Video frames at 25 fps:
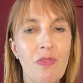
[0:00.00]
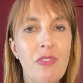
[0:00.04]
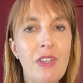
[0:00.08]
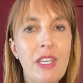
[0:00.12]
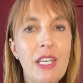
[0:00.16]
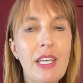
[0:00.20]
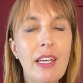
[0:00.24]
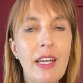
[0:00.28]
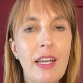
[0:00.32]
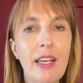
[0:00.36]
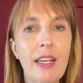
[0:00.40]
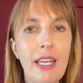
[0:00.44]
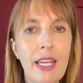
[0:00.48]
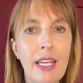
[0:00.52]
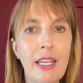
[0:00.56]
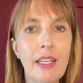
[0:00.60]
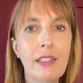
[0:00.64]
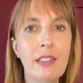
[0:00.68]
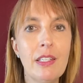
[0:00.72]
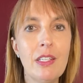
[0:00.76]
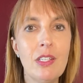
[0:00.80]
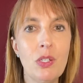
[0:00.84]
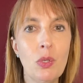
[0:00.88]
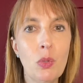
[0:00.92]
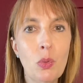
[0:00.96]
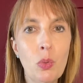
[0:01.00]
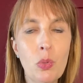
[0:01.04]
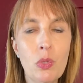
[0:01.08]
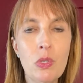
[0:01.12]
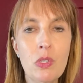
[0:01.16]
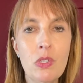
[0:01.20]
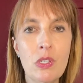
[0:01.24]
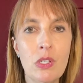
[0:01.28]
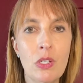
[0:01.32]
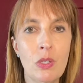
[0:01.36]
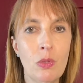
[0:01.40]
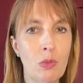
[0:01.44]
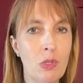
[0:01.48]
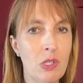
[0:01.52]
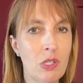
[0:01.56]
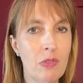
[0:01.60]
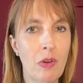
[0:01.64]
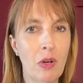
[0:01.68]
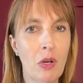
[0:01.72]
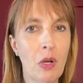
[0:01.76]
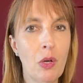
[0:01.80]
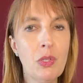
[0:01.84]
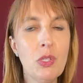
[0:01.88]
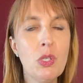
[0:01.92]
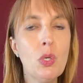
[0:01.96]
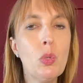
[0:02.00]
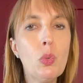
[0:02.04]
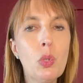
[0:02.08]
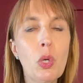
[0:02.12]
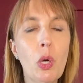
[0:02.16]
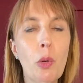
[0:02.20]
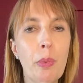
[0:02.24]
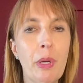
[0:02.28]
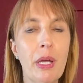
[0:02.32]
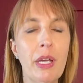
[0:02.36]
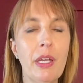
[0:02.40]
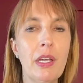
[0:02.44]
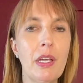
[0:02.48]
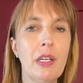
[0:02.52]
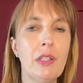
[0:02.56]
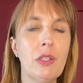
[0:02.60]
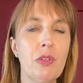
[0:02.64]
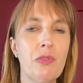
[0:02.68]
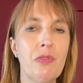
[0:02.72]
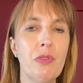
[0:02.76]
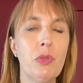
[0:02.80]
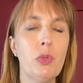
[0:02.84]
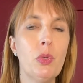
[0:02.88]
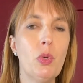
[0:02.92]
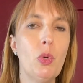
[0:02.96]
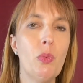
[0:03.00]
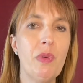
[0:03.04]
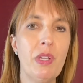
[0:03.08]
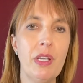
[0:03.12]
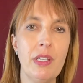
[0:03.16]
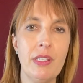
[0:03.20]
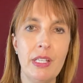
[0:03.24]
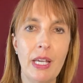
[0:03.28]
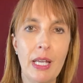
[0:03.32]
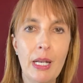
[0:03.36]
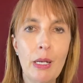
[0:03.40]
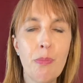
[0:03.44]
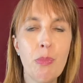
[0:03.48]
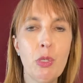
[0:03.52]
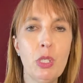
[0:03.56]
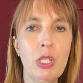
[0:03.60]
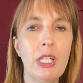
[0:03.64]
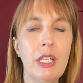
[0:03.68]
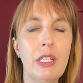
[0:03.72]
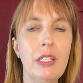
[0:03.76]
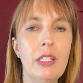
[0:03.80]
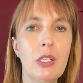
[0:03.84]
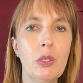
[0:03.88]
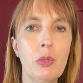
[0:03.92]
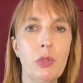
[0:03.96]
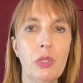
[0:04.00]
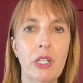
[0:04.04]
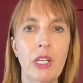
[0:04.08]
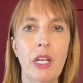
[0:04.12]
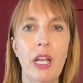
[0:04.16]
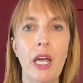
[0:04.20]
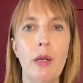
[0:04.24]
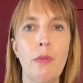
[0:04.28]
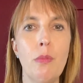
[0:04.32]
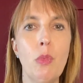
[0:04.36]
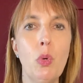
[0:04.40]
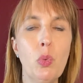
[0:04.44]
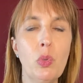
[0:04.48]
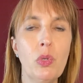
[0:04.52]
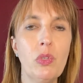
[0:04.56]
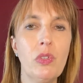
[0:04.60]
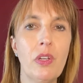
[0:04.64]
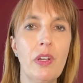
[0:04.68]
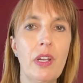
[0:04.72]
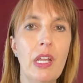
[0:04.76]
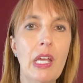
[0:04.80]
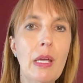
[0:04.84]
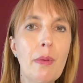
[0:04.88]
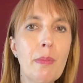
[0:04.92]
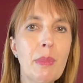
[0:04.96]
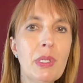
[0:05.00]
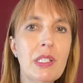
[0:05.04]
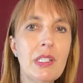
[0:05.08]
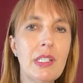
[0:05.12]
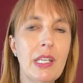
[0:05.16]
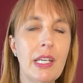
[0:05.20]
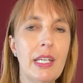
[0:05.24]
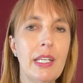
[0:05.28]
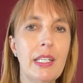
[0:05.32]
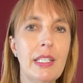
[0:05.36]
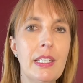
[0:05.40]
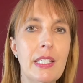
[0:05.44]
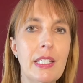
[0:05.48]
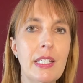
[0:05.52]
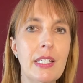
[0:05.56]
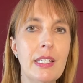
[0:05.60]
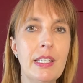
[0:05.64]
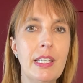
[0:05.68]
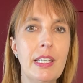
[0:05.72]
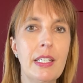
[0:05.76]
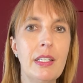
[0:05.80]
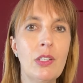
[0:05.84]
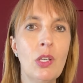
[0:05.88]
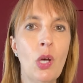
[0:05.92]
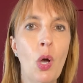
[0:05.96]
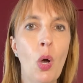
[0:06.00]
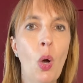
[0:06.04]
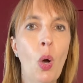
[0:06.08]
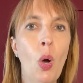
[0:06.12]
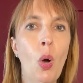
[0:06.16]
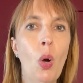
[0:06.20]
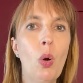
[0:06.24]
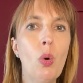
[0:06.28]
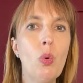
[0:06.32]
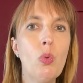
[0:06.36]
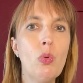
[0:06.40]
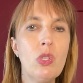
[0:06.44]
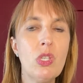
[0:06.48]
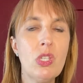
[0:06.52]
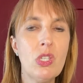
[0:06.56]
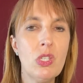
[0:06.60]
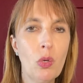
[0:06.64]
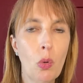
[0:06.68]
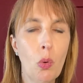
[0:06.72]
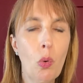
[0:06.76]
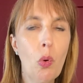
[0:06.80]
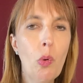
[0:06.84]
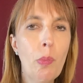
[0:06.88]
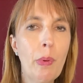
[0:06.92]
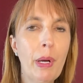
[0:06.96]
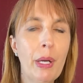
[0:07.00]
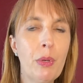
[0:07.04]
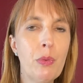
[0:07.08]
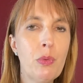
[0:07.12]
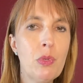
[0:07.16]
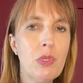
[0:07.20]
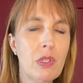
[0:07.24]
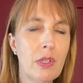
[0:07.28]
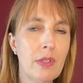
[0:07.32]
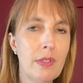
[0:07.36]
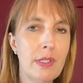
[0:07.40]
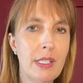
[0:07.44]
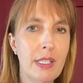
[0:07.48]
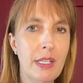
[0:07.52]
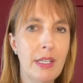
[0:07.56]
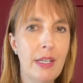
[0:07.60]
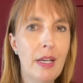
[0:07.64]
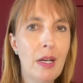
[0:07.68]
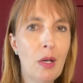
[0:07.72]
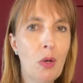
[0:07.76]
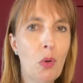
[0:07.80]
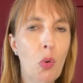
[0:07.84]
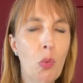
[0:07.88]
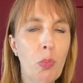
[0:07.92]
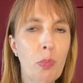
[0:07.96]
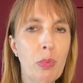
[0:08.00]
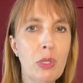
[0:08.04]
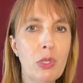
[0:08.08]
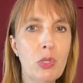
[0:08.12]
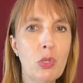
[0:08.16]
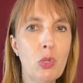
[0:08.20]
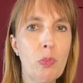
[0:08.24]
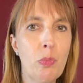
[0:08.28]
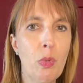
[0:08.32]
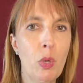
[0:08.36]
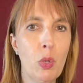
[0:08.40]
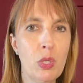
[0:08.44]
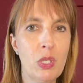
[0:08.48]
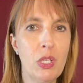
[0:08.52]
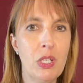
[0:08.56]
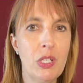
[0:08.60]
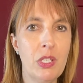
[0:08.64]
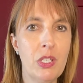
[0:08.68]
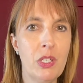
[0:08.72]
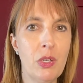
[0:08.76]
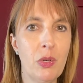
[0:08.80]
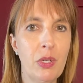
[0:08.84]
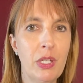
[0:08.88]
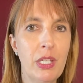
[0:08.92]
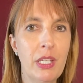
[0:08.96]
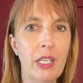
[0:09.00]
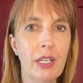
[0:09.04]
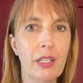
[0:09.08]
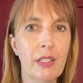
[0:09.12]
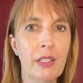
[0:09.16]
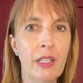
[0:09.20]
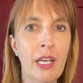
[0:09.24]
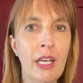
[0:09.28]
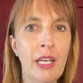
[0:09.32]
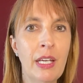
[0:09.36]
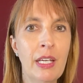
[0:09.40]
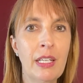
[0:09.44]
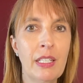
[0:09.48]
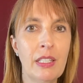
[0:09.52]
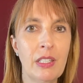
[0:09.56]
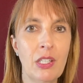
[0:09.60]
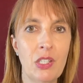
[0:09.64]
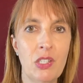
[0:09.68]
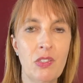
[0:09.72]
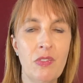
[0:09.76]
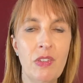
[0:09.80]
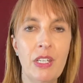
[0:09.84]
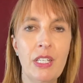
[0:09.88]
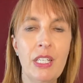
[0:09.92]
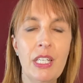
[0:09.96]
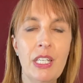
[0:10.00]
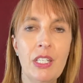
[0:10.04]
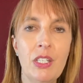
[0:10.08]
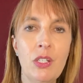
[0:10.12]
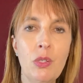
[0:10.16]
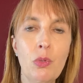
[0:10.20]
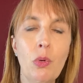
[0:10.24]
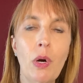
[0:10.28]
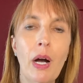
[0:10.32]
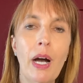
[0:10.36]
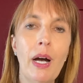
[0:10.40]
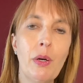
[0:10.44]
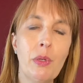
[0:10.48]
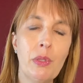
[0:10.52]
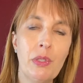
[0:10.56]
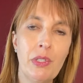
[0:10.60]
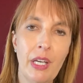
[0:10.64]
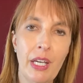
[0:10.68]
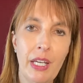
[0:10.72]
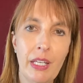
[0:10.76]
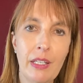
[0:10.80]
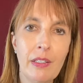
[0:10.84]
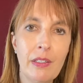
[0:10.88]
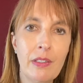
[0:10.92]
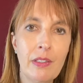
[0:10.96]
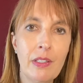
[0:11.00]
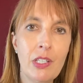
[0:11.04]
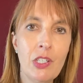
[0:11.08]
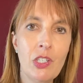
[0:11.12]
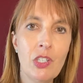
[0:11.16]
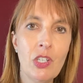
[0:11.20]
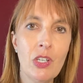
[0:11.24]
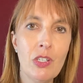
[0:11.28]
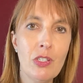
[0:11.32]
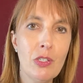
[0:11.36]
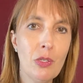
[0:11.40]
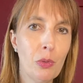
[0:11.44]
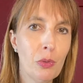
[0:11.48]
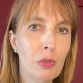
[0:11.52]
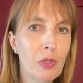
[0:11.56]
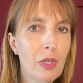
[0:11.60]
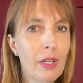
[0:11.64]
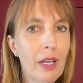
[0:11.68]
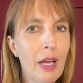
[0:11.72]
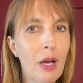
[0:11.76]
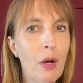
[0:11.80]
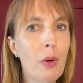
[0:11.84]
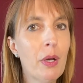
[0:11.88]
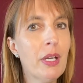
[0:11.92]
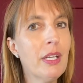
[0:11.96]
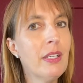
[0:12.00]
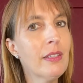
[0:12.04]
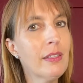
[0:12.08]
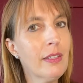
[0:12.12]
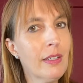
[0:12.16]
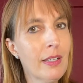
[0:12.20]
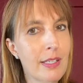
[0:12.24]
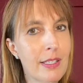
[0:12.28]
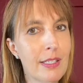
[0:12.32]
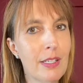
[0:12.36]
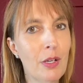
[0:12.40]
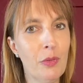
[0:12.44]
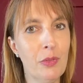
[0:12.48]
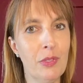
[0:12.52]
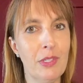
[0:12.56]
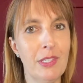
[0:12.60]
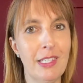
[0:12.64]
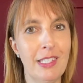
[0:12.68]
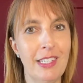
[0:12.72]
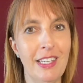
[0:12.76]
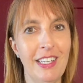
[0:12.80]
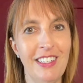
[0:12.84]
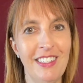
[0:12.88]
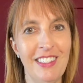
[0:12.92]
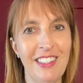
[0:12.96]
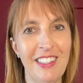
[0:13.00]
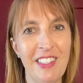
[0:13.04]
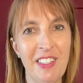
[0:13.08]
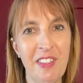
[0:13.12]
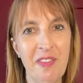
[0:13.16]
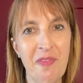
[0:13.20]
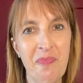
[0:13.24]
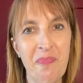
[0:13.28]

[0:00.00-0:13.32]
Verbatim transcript: Wie gelingt es uns, und zwar ganz unabhängig davon, ob wir selbstständig oder in einem Unternehmen tätig sind, uns so bei unseren Zielgruppen zu positionieren, dass wir nicht nur authentisch, sondern auch interessant sind?